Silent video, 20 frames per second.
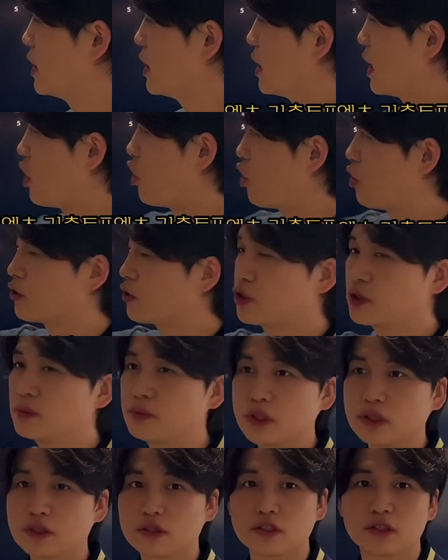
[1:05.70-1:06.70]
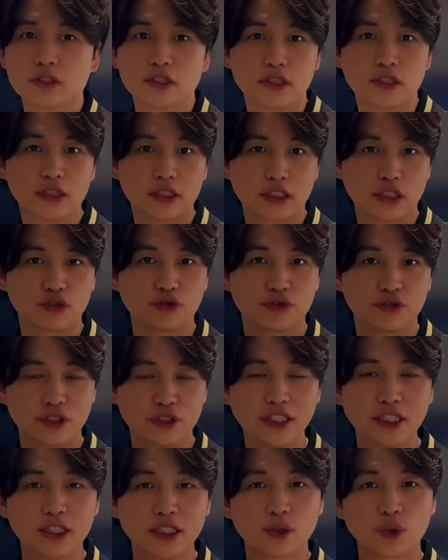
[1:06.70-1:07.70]
Argument는 이제
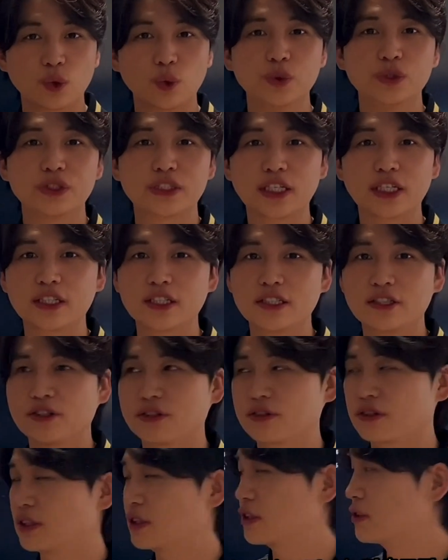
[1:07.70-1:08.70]
둘이 논쟁을 여기는